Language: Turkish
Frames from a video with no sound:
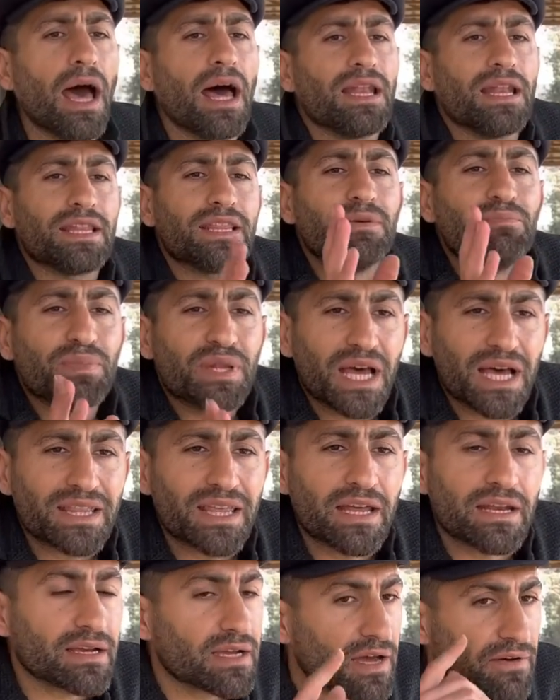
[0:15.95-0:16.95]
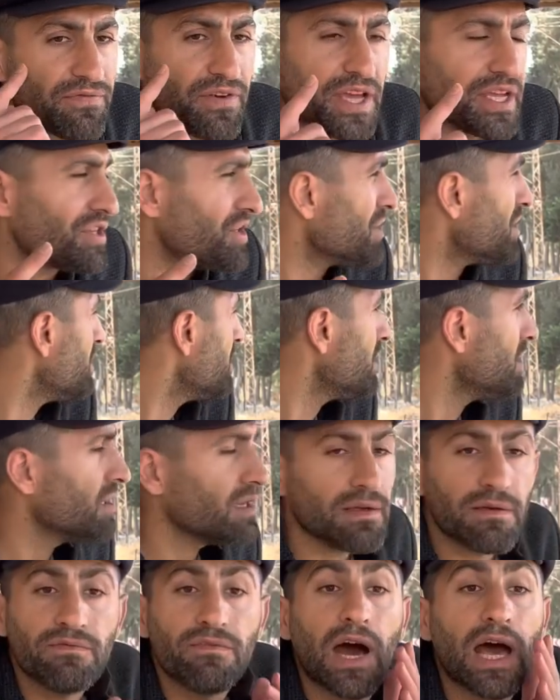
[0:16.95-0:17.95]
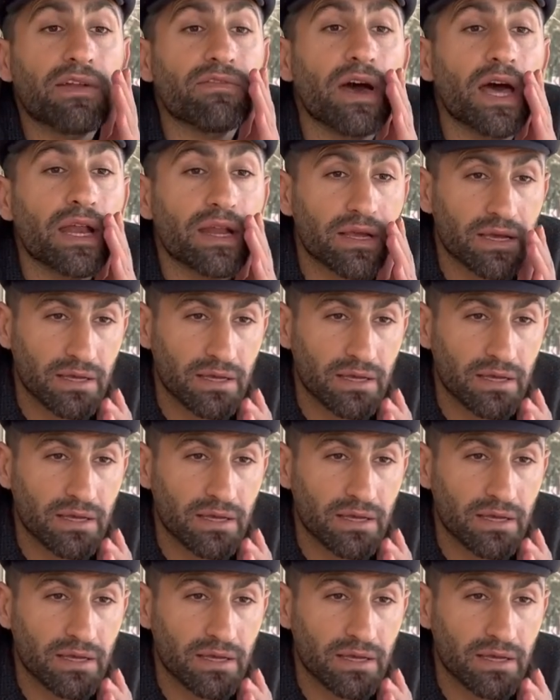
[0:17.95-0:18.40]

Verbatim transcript: anladım birader kafa için. Var var.